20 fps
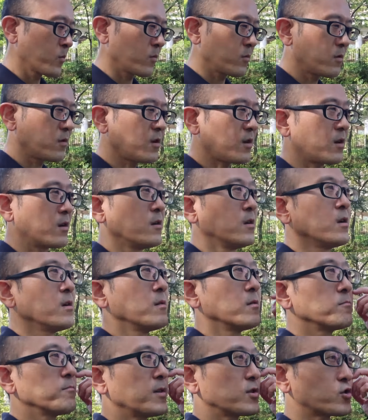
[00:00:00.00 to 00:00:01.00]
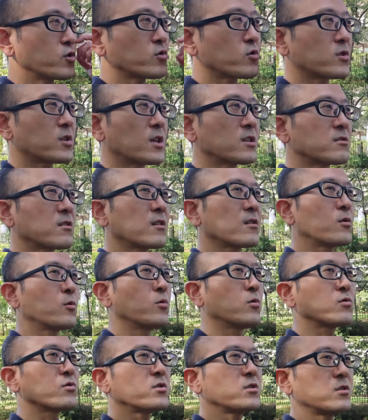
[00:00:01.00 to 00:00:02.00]
んで、まあ、ちょっと助けて
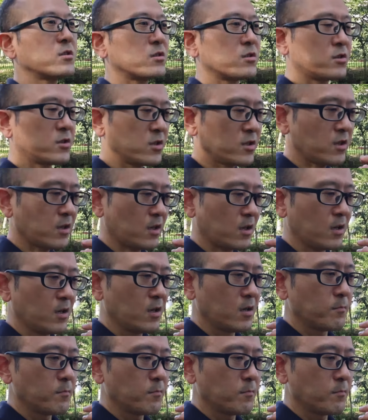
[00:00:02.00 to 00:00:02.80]
ほしいし